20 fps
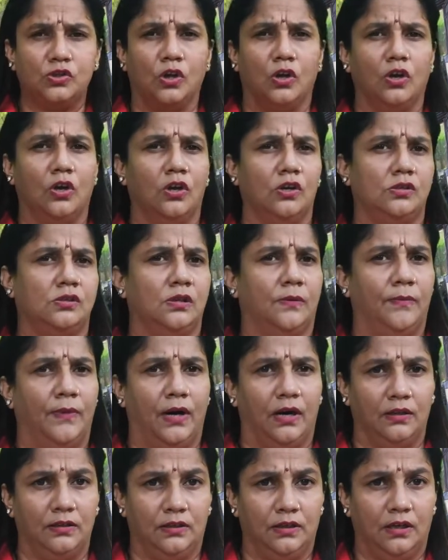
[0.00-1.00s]
सारा
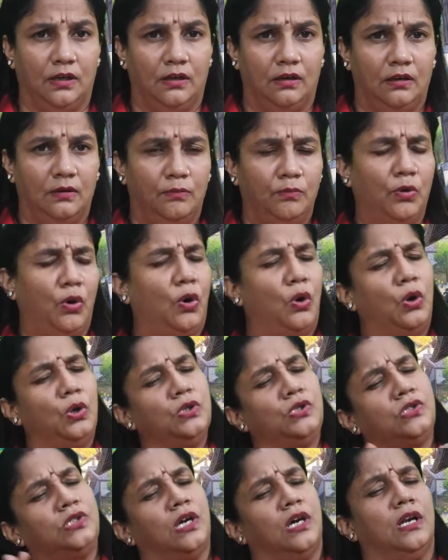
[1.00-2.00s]
सामान दिया
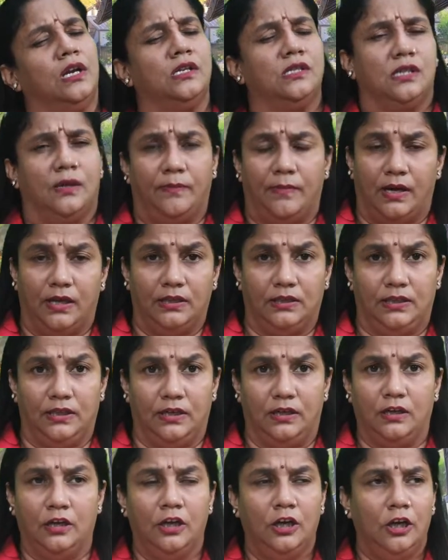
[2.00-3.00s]
बहुत सारा सामान दिया